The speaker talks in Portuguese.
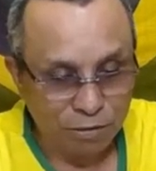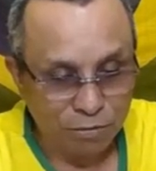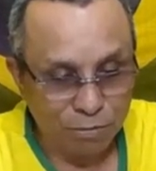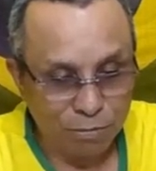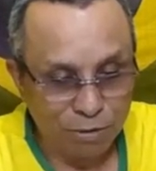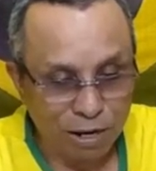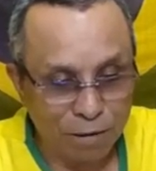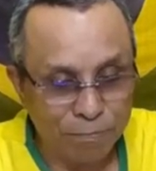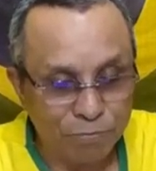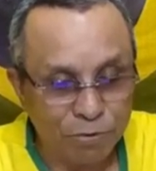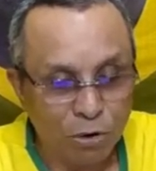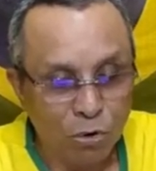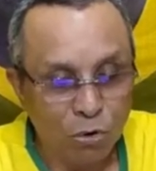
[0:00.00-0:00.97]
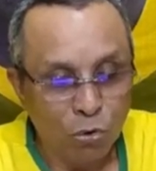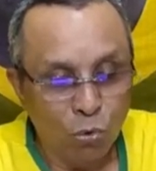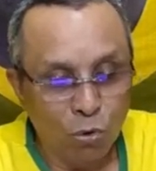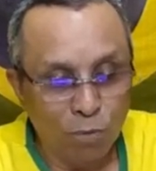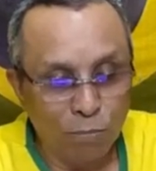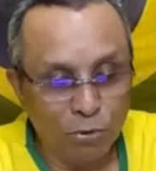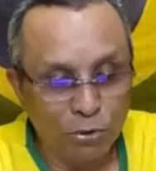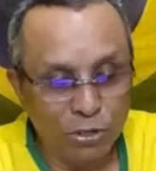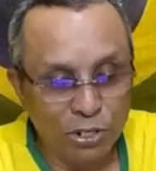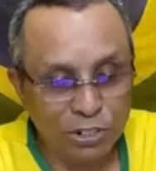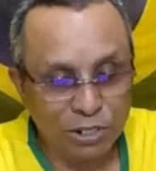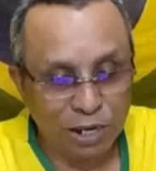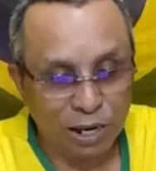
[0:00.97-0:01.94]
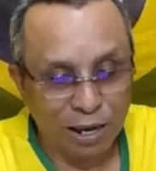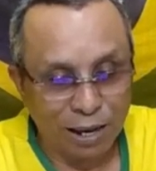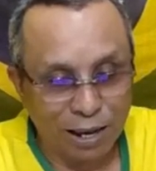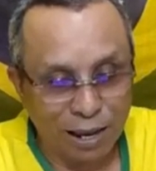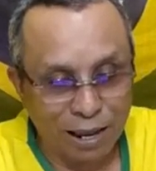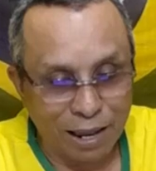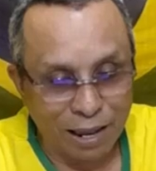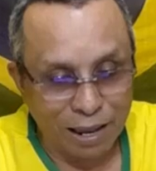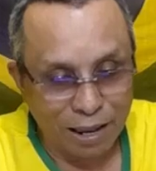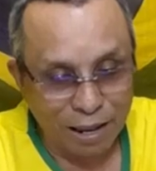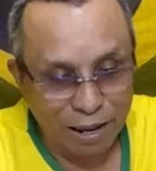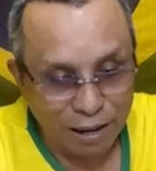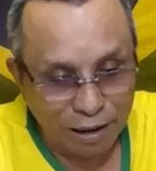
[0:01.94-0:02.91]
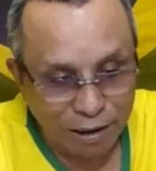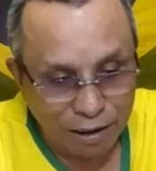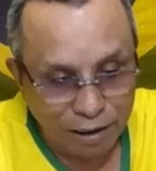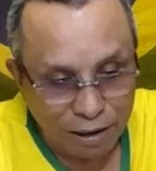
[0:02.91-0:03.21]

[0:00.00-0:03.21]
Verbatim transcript: Vamos lá. O humorista é,